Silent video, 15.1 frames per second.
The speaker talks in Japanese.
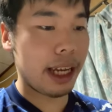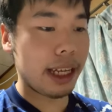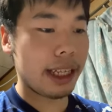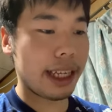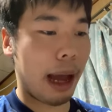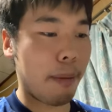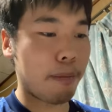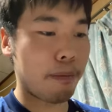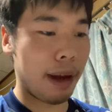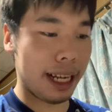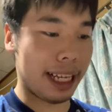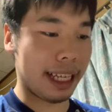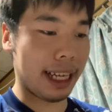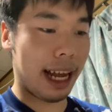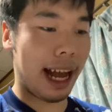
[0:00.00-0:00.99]
やっぱ
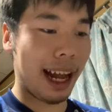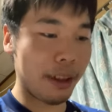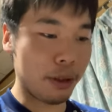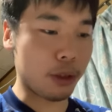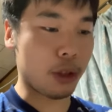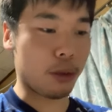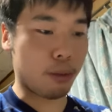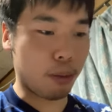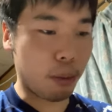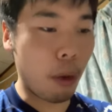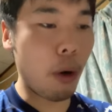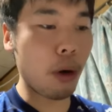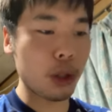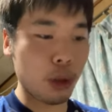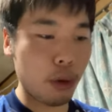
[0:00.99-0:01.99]
り、春の旬、
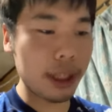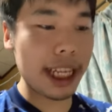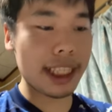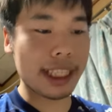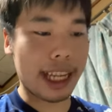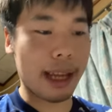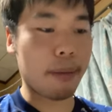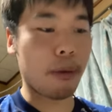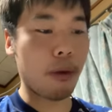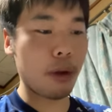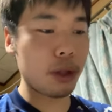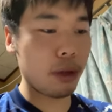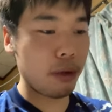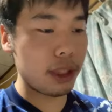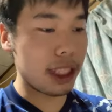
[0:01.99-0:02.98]
妄想ですね。妄
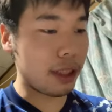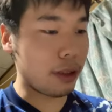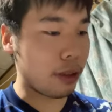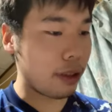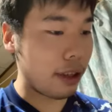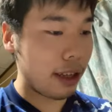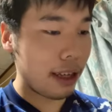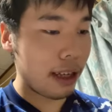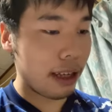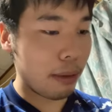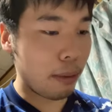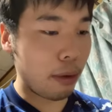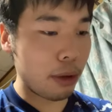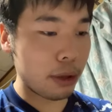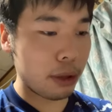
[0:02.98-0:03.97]
想汁。
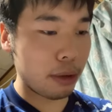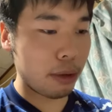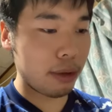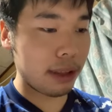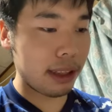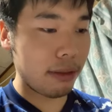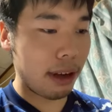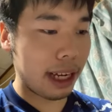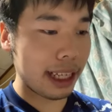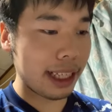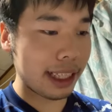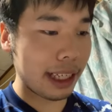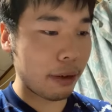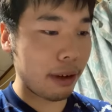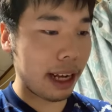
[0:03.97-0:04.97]
妄想、若
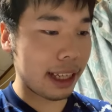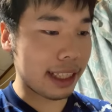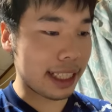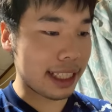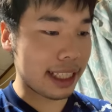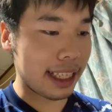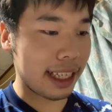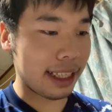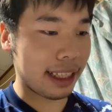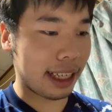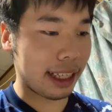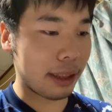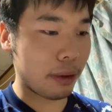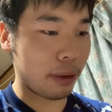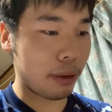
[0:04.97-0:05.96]
竹ご飯ですね。竹
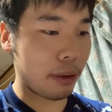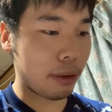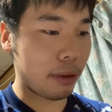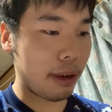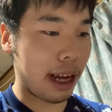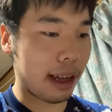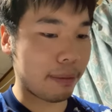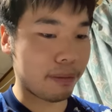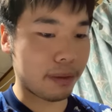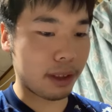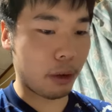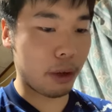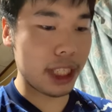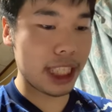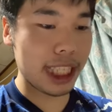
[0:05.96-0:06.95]
の子ご飯。
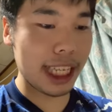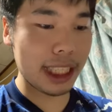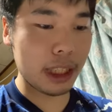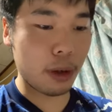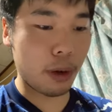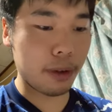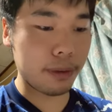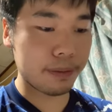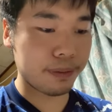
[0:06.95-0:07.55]
美味しいですよ。